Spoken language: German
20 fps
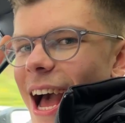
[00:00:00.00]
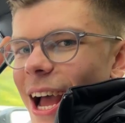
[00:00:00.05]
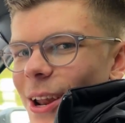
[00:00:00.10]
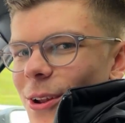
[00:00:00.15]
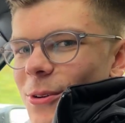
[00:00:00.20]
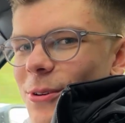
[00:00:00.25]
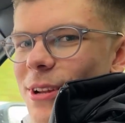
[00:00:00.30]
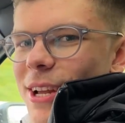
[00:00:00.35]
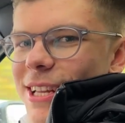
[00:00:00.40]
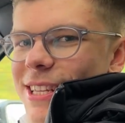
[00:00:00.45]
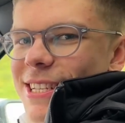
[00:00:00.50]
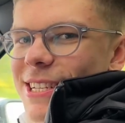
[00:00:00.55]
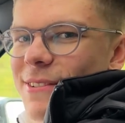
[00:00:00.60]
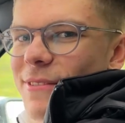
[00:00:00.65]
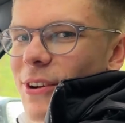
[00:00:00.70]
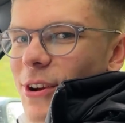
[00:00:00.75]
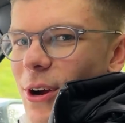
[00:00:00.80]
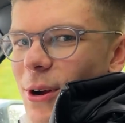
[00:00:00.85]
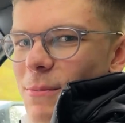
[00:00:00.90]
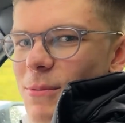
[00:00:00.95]
Hallo und herzlich
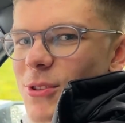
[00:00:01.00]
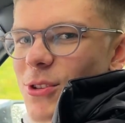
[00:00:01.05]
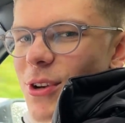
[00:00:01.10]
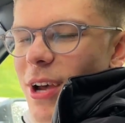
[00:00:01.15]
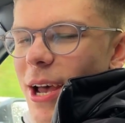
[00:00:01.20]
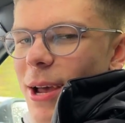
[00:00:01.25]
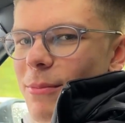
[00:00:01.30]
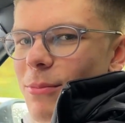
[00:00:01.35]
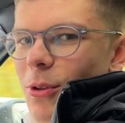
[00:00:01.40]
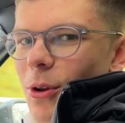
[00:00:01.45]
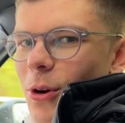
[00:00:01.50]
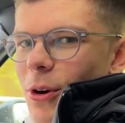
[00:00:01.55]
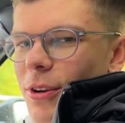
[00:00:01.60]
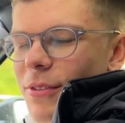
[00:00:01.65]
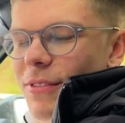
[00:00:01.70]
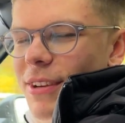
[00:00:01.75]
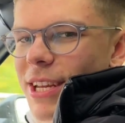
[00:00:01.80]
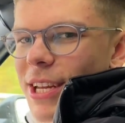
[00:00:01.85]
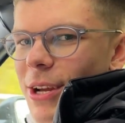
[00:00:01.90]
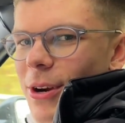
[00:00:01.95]
willkommen zu einem
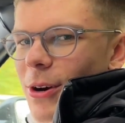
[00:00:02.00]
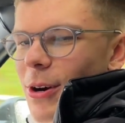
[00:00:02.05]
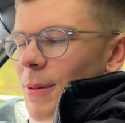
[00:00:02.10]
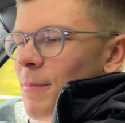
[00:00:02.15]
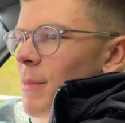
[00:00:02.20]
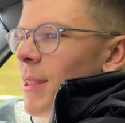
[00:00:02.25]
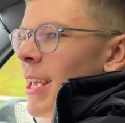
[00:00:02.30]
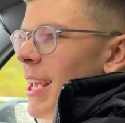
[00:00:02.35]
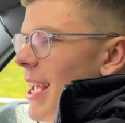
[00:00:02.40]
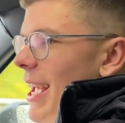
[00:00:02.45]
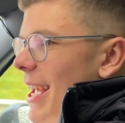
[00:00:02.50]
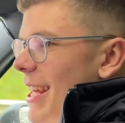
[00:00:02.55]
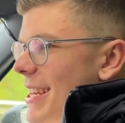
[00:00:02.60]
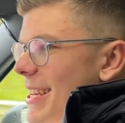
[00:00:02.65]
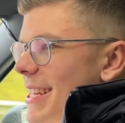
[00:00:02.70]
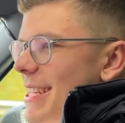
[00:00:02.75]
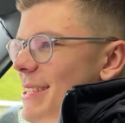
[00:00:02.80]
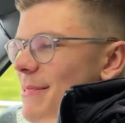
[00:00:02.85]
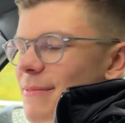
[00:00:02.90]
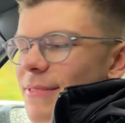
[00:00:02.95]
neuen Video. In
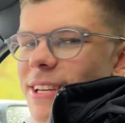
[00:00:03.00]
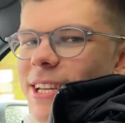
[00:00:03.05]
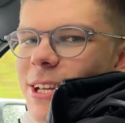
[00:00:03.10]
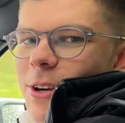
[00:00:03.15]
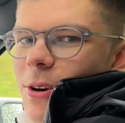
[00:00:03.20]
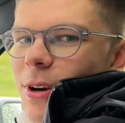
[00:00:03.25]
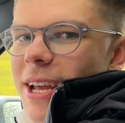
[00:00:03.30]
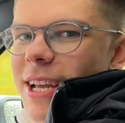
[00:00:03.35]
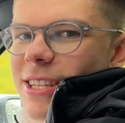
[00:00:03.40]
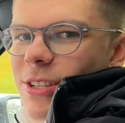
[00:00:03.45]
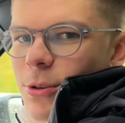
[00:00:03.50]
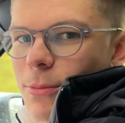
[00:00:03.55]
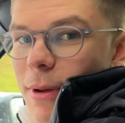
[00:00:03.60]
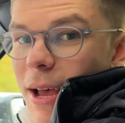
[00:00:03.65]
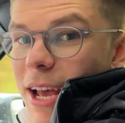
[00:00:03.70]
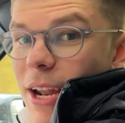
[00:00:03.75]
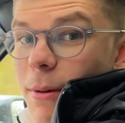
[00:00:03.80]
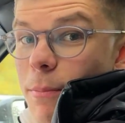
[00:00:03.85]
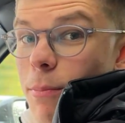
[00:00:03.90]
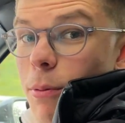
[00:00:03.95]
diesem Video geht es um
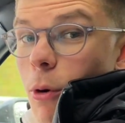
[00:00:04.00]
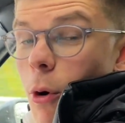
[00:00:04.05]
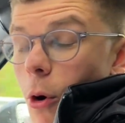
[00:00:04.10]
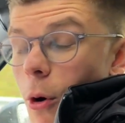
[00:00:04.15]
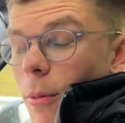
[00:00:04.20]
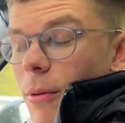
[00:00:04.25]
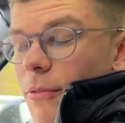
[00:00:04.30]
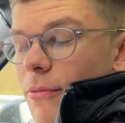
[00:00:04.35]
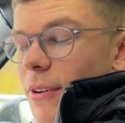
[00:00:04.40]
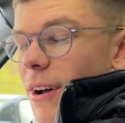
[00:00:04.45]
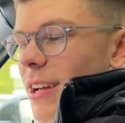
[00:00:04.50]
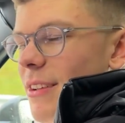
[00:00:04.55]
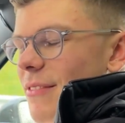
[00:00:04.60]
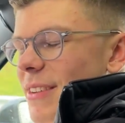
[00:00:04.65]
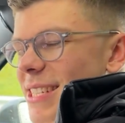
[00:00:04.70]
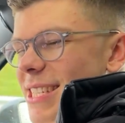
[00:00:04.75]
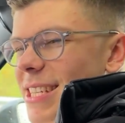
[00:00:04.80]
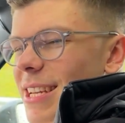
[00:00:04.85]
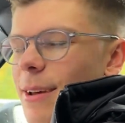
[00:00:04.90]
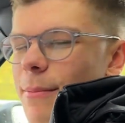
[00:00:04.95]
eine Probefahrt.
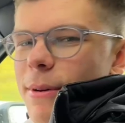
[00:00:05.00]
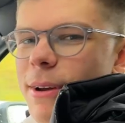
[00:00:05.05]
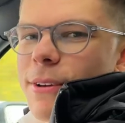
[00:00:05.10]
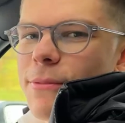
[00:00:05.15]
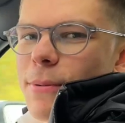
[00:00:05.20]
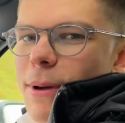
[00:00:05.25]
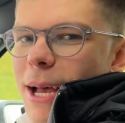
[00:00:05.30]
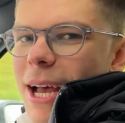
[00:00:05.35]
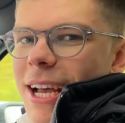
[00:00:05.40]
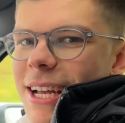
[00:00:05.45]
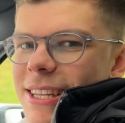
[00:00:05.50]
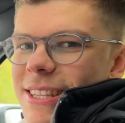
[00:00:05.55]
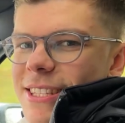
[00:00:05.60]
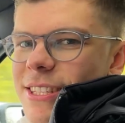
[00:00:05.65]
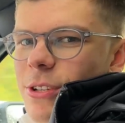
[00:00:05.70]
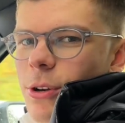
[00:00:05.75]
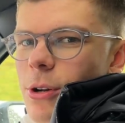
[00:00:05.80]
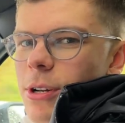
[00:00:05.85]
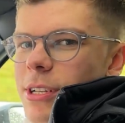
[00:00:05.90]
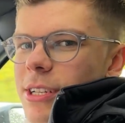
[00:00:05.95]
Was ihr dabei beachten
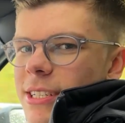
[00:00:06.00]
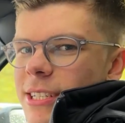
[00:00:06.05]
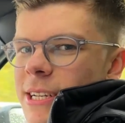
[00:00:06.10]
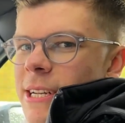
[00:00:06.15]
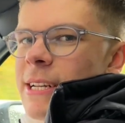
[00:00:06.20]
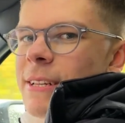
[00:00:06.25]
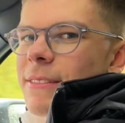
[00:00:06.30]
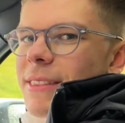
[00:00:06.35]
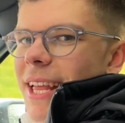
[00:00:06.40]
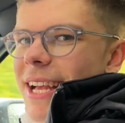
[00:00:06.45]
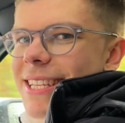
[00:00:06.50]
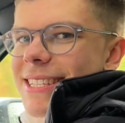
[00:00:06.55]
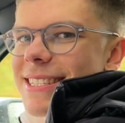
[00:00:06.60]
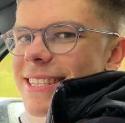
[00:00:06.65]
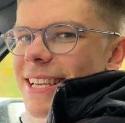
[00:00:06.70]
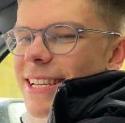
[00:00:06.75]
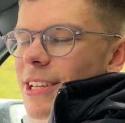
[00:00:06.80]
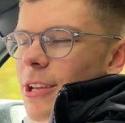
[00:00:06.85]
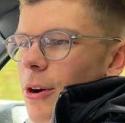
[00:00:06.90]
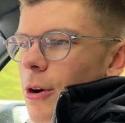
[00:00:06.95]
solltet, das
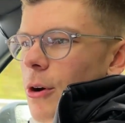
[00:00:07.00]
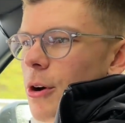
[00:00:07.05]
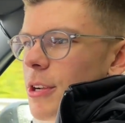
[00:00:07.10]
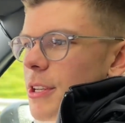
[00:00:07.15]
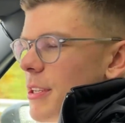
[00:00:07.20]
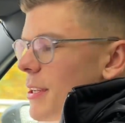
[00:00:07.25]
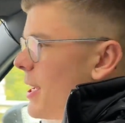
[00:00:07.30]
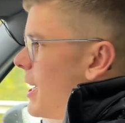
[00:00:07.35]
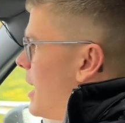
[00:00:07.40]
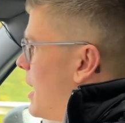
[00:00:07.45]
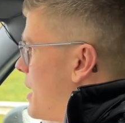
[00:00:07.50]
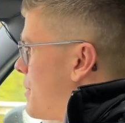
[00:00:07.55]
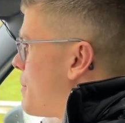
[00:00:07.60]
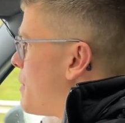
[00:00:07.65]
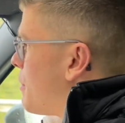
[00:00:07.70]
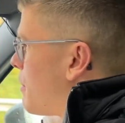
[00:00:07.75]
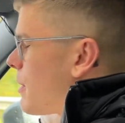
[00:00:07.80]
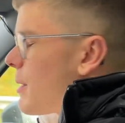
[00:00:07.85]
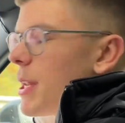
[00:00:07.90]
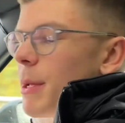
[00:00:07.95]
seht ihr heute. Ich
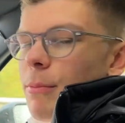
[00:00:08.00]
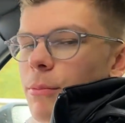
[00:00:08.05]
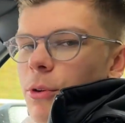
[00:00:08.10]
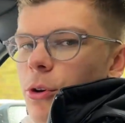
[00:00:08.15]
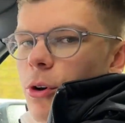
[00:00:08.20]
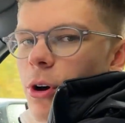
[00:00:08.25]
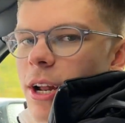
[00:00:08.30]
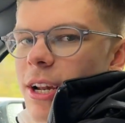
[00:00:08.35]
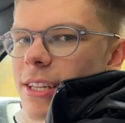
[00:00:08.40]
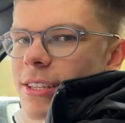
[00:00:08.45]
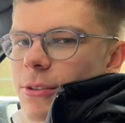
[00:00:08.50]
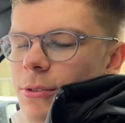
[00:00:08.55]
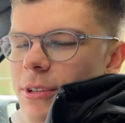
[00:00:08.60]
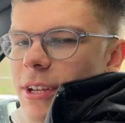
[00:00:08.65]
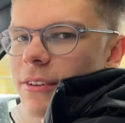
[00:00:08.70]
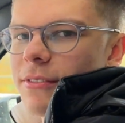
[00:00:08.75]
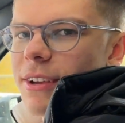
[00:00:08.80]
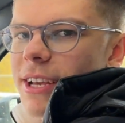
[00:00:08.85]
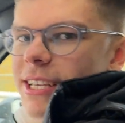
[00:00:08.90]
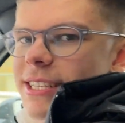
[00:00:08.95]
bin mit dem Johannes
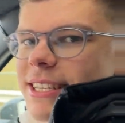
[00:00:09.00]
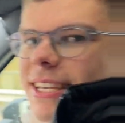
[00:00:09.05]
unterwegs